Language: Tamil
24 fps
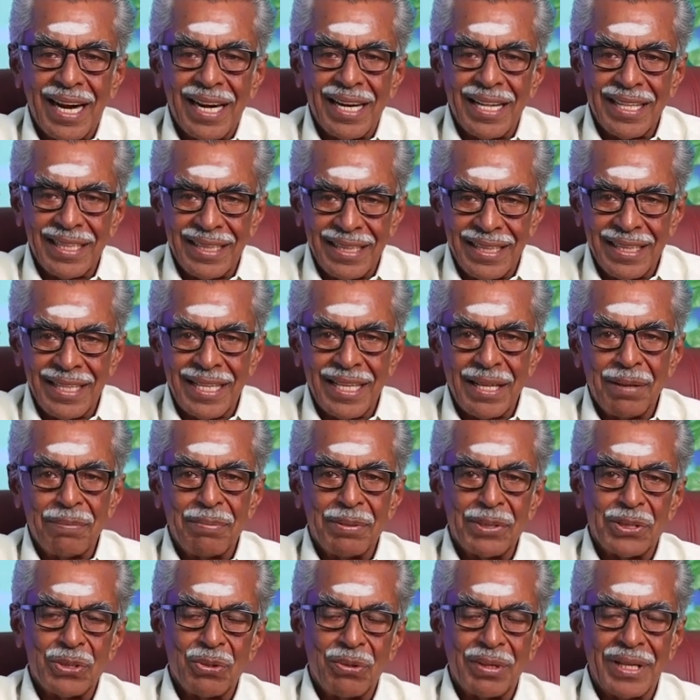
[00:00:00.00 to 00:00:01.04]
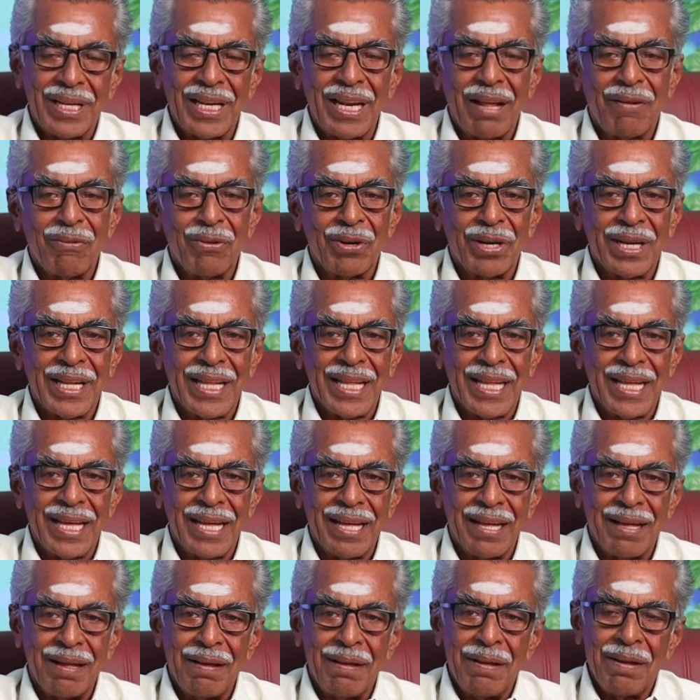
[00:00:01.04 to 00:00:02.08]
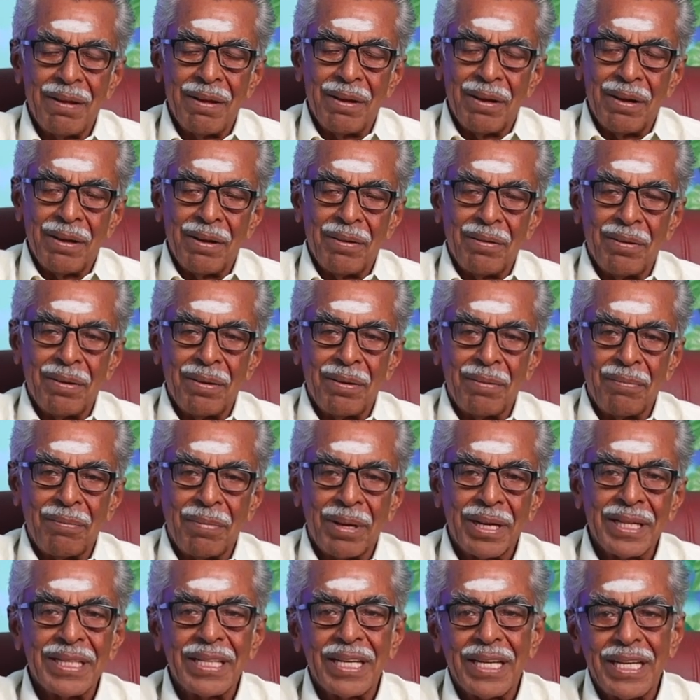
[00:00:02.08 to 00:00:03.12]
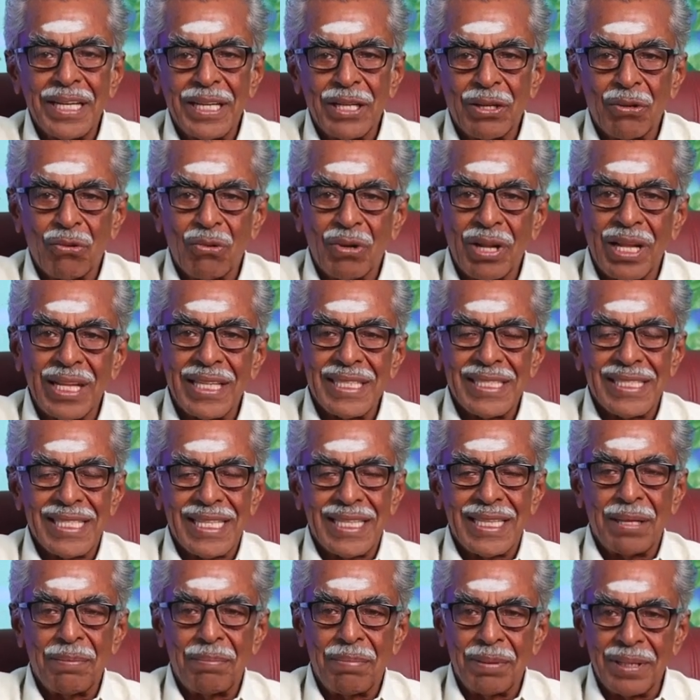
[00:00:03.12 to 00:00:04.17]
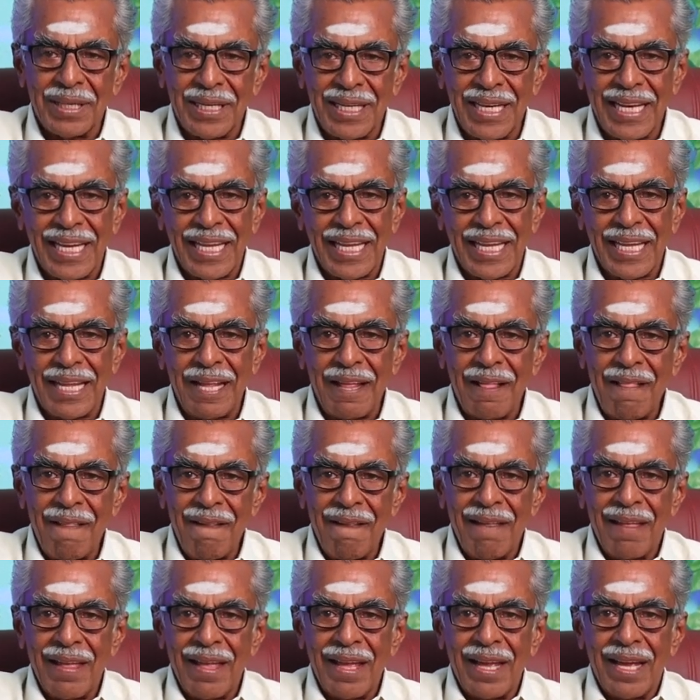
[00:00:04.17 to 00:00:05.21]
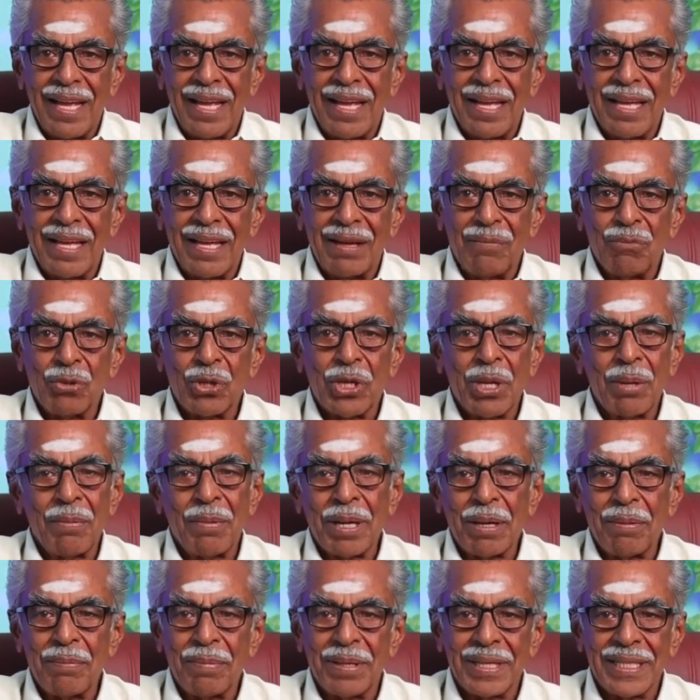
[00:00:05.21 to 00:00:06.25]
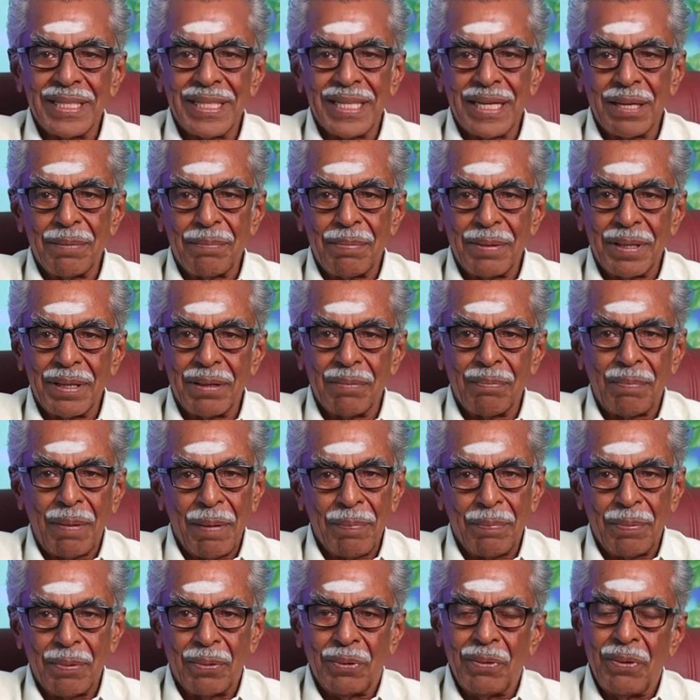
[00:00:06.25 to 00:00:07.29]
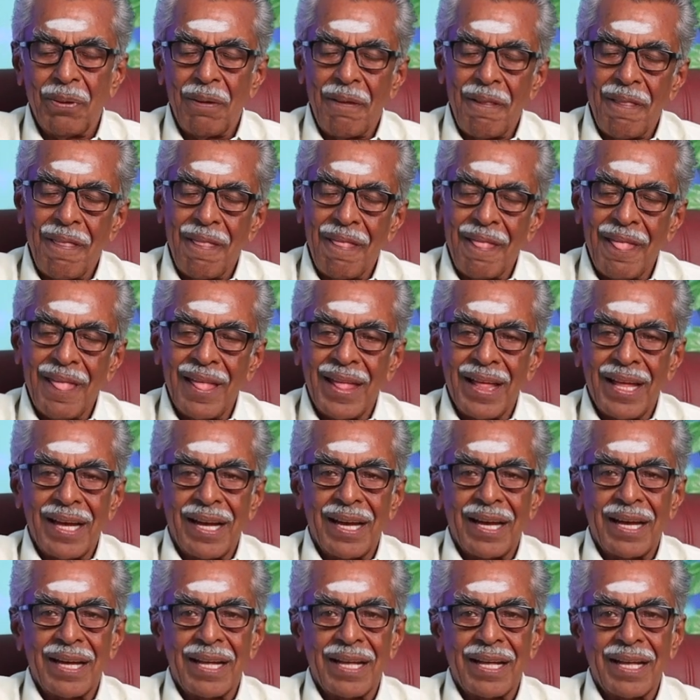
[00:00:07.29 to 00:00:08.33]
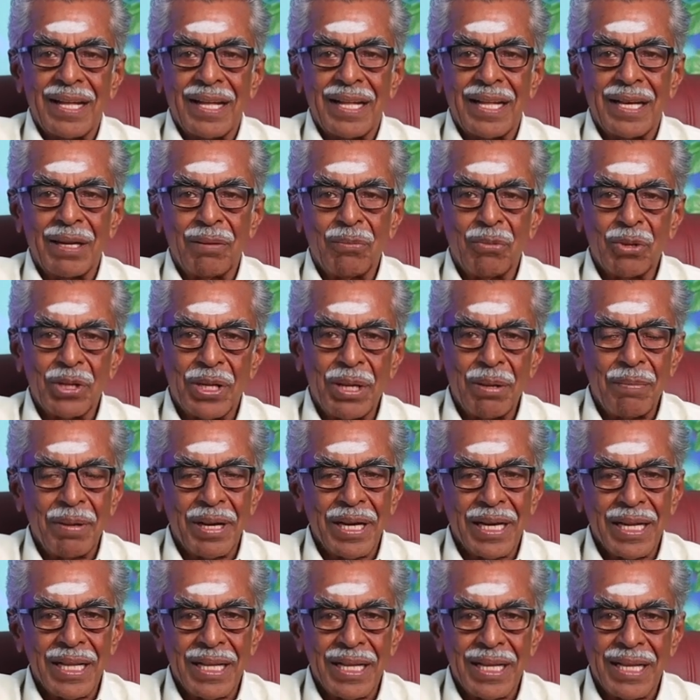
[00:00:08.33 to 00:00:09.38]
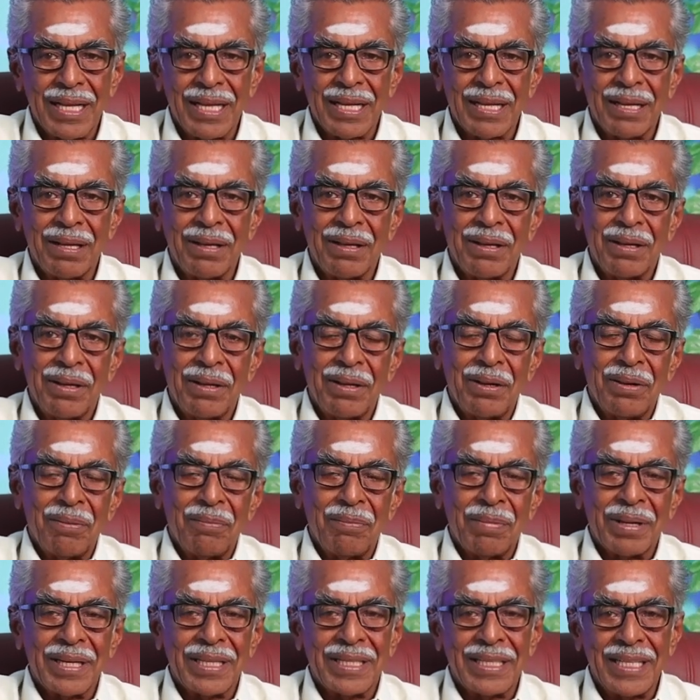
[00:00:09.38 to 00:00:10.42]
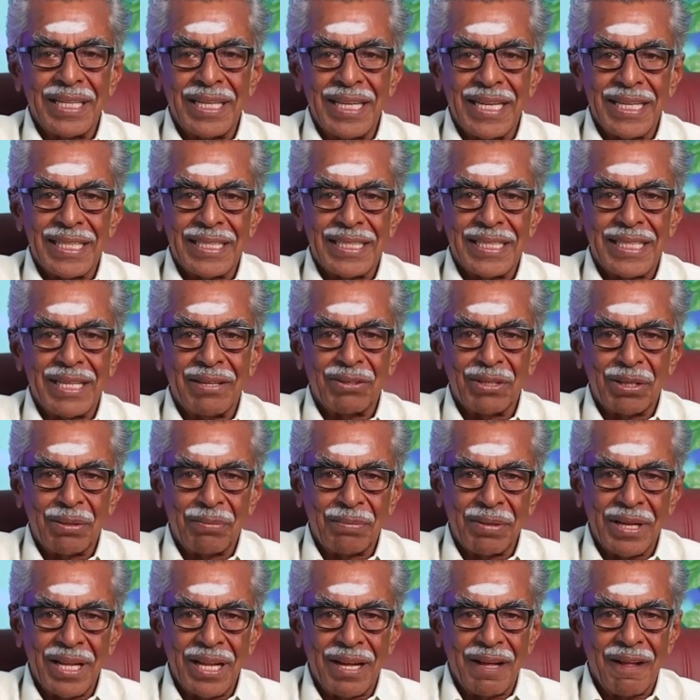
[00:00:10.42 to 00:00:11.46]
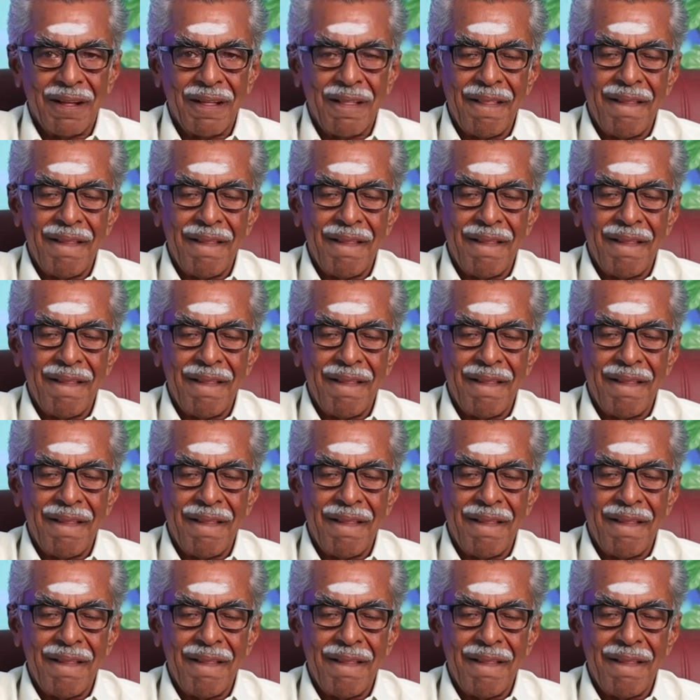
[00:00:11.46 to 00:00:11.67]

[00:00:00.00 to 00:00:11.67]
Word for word: அடுத்த இந்த எபிசோட்டில் அவருடைய மருந்துகளின் குணாதிசயத்தை பற்றி முக்கியமான மருந்துகளை ப பார்ப்போம் அதில் முக்கியமான மருந்துன்னு எடுத்துகிட்டே வந்தோம்னா